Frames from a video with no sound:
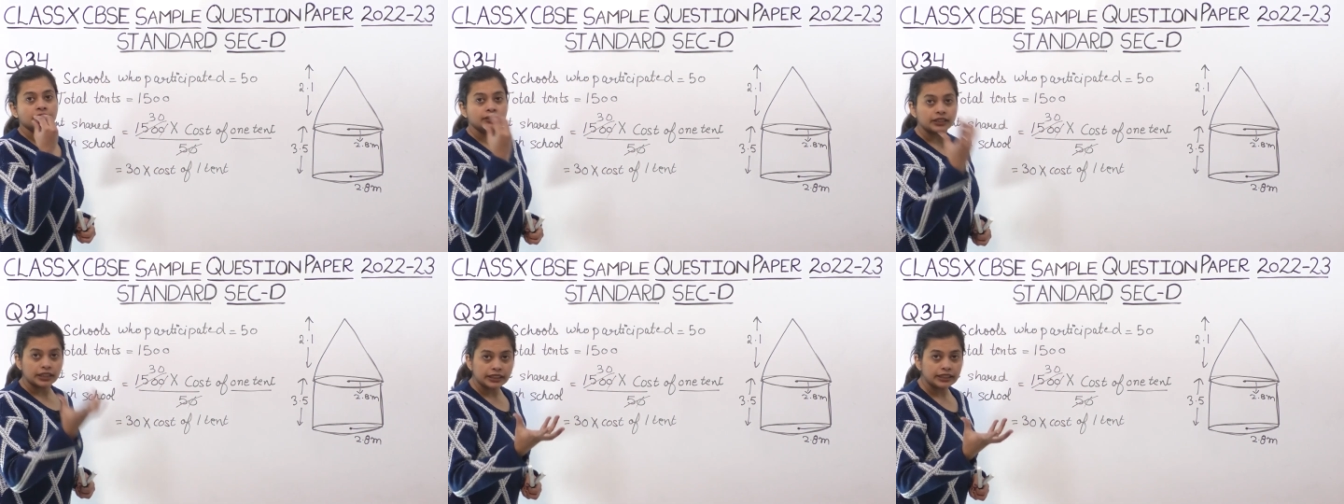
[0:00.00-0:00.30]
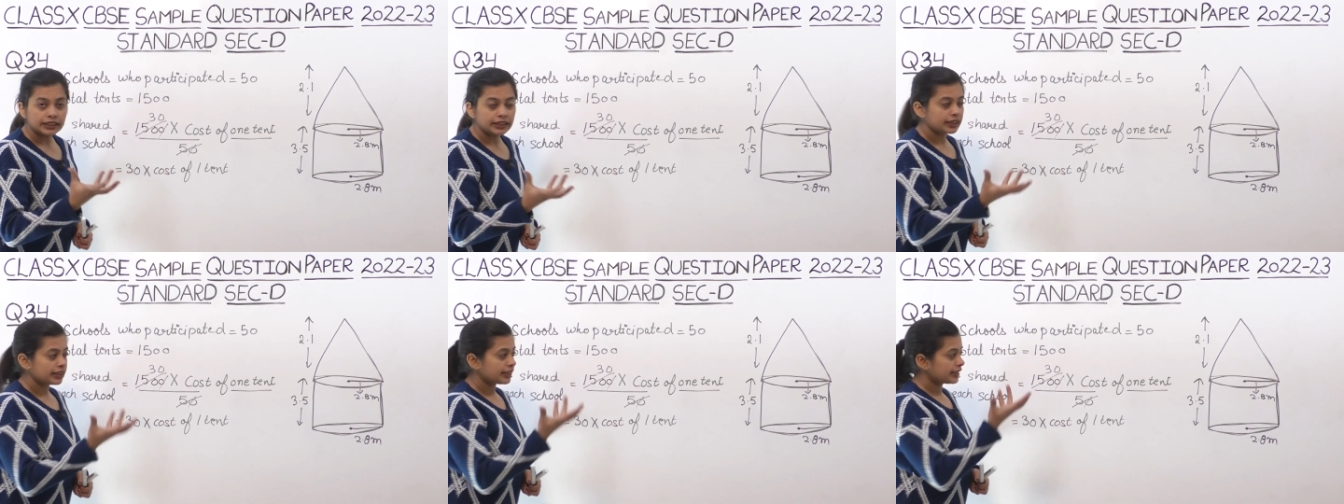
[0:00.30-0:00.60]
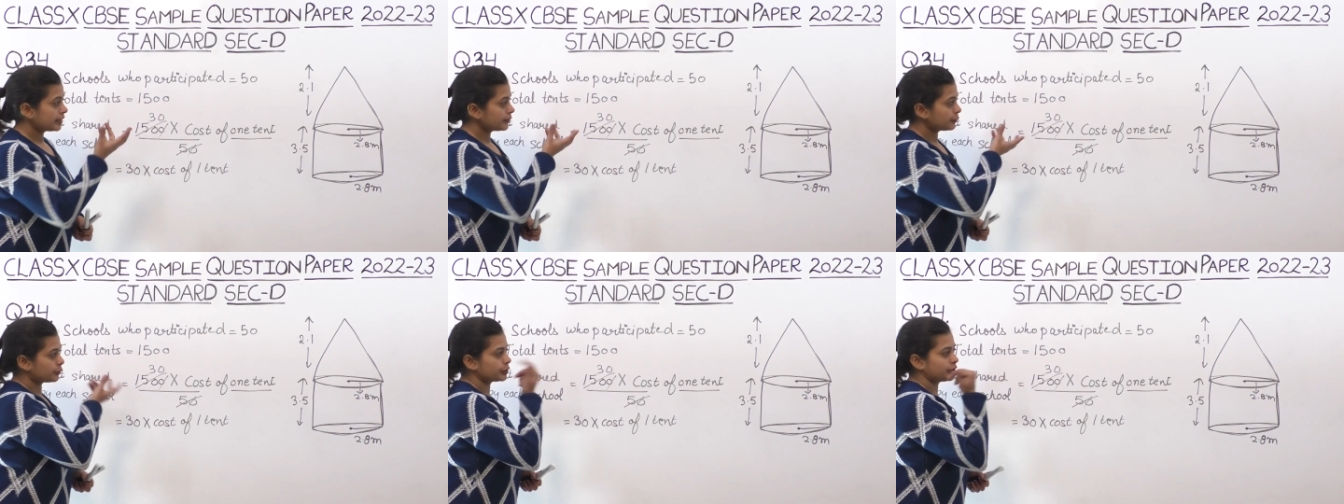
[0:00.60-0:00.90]
तरीका
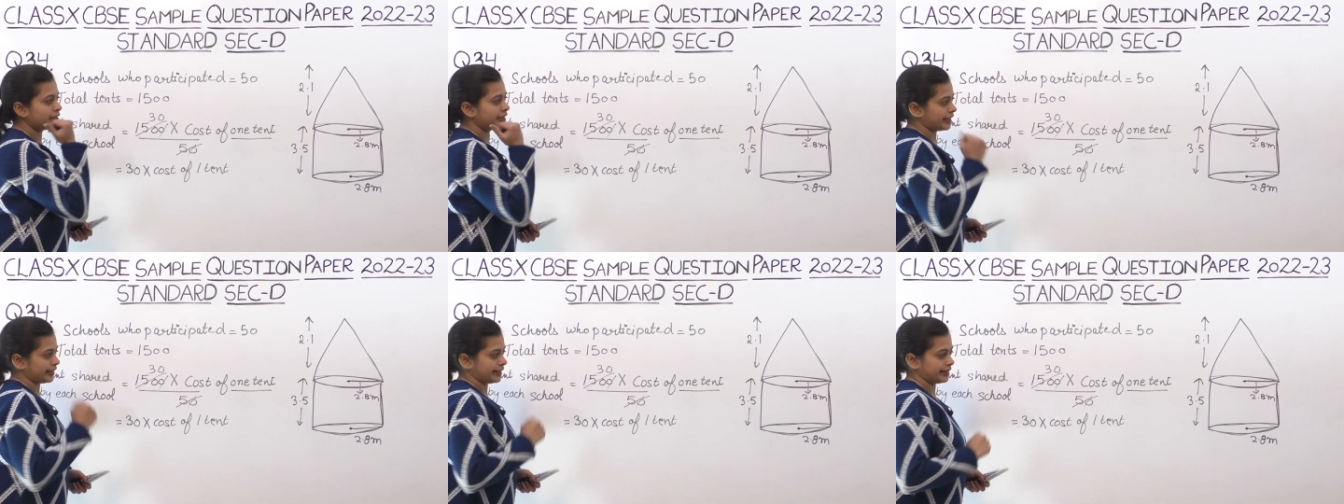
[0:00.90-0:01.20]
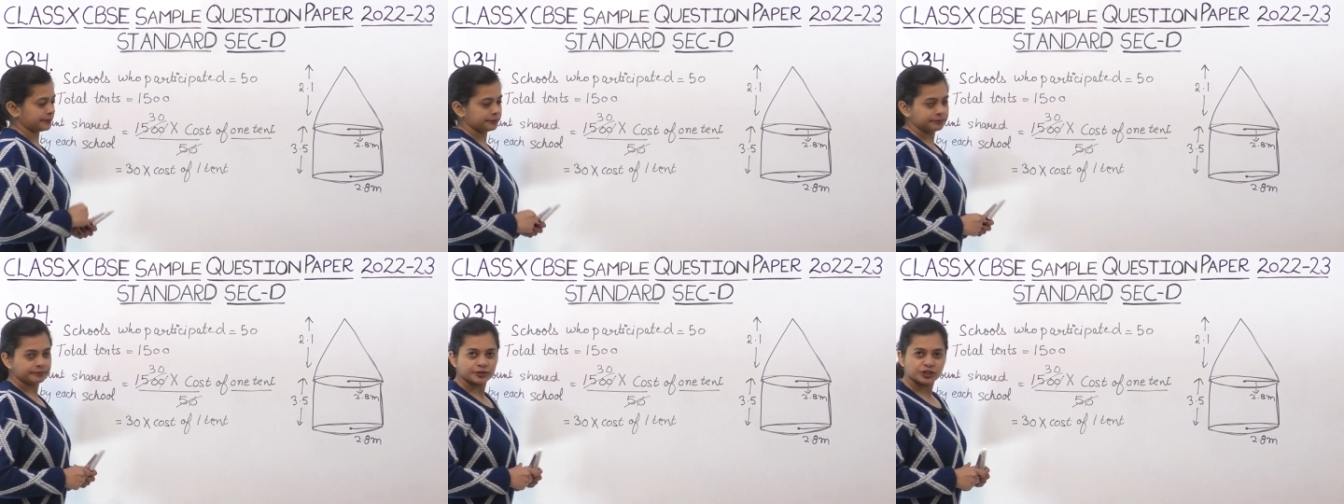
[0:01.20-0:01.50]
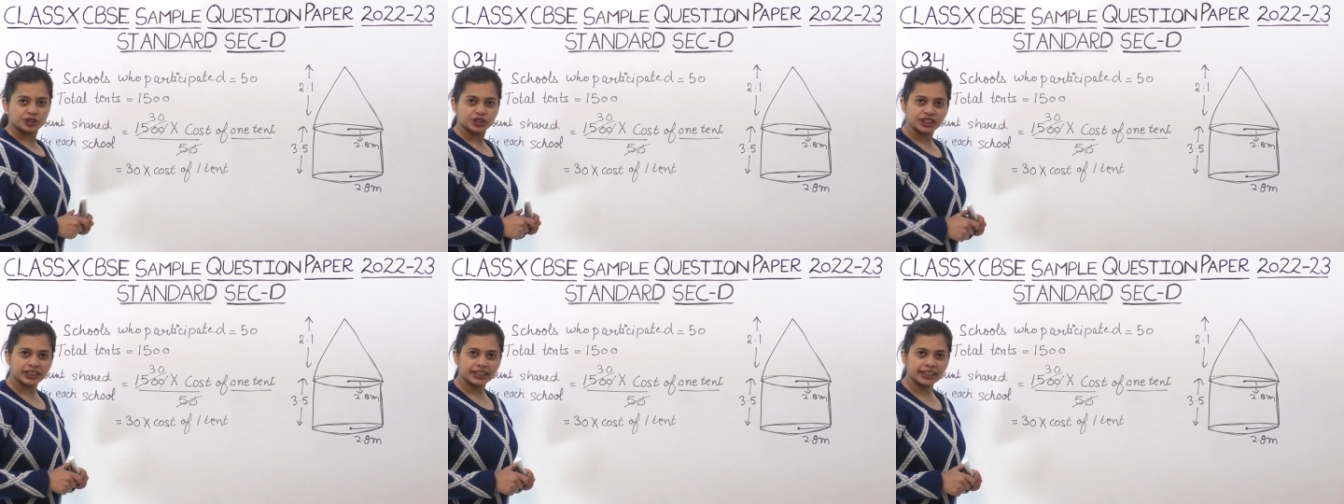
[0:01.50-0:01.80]
है वो ये है
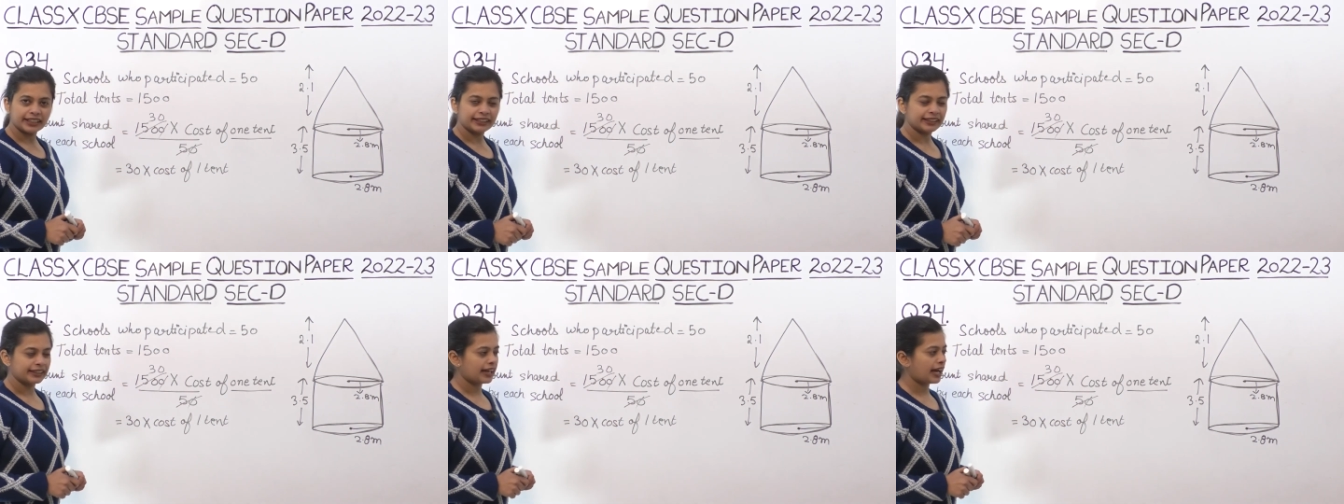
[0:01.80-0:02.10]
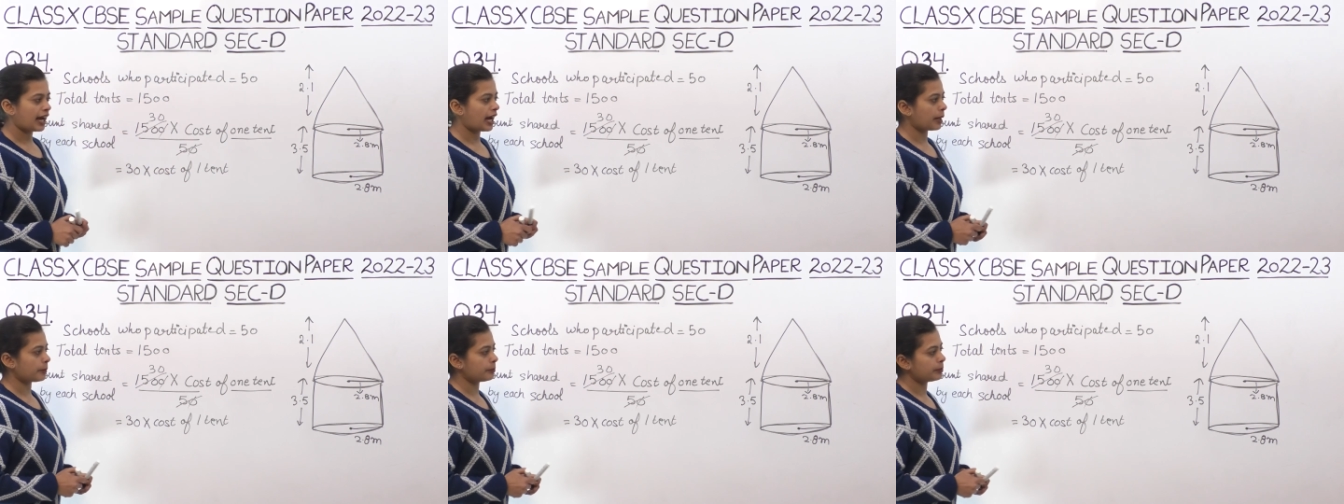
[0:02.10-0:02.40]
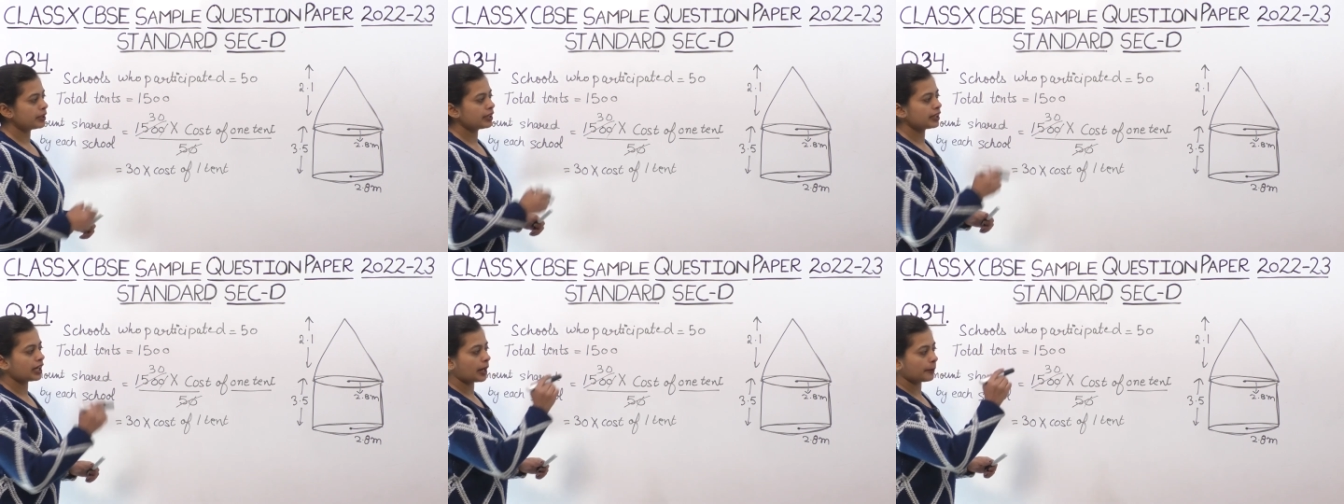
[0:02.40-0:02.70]
ठीक है
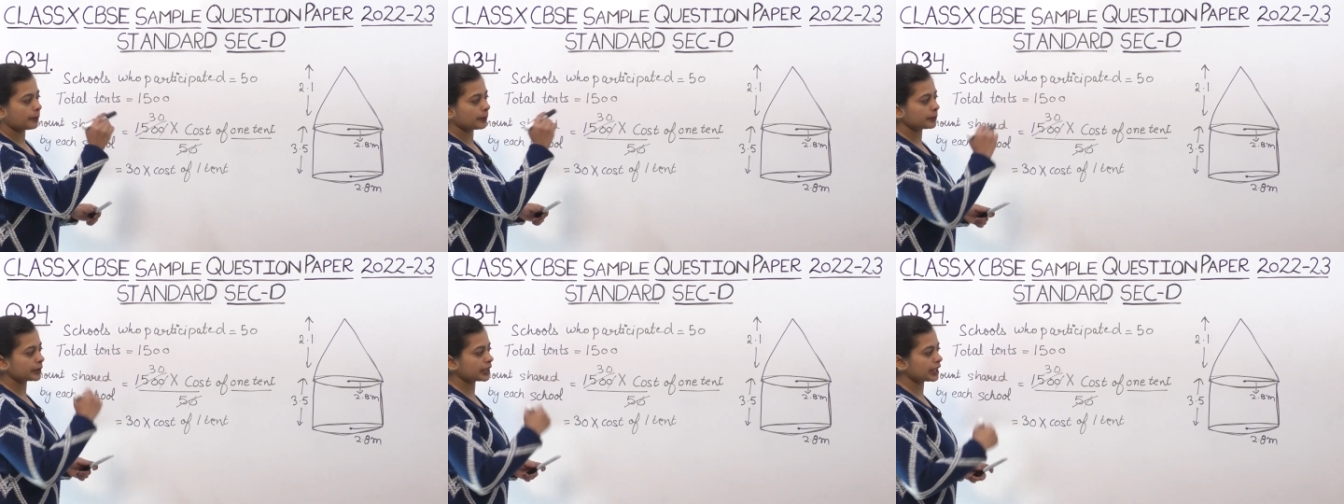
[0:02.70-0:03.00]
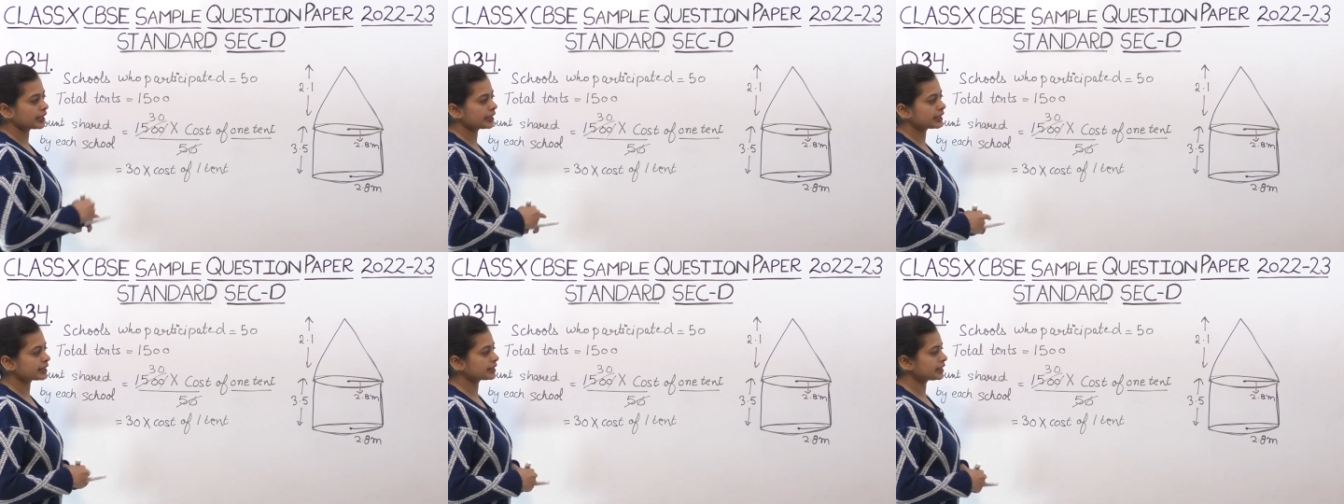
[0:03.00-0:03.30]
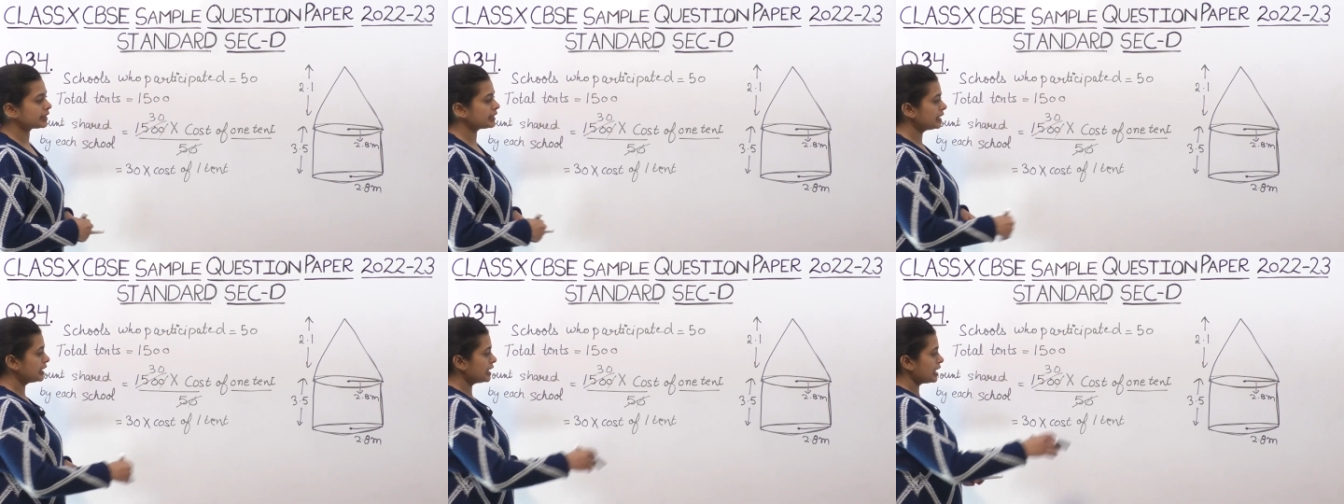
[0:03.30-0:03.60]
अब अब हम क्या
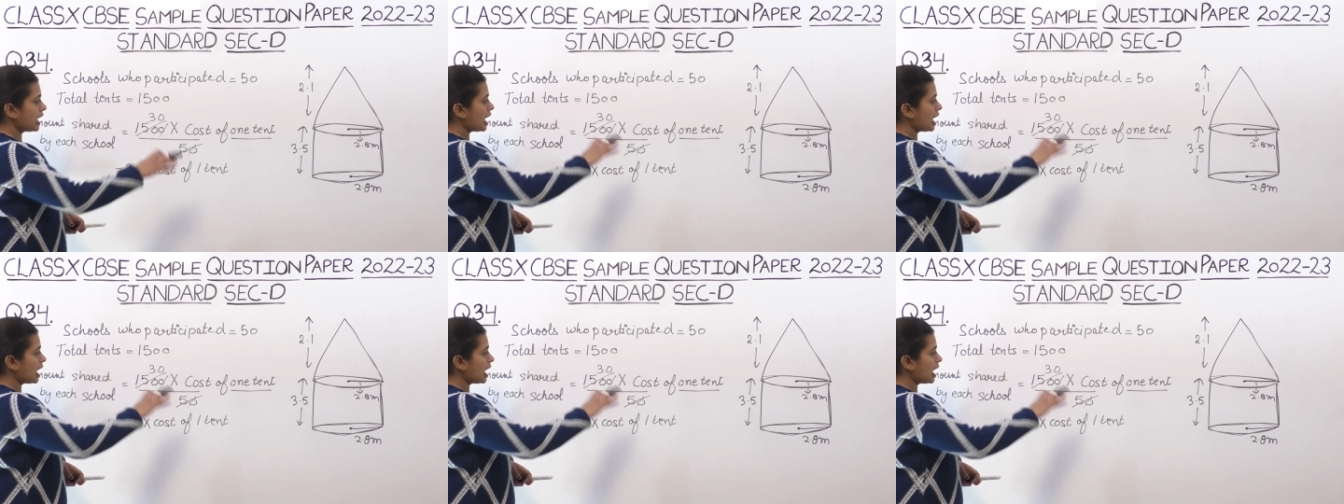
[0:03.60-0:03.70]
करते हैं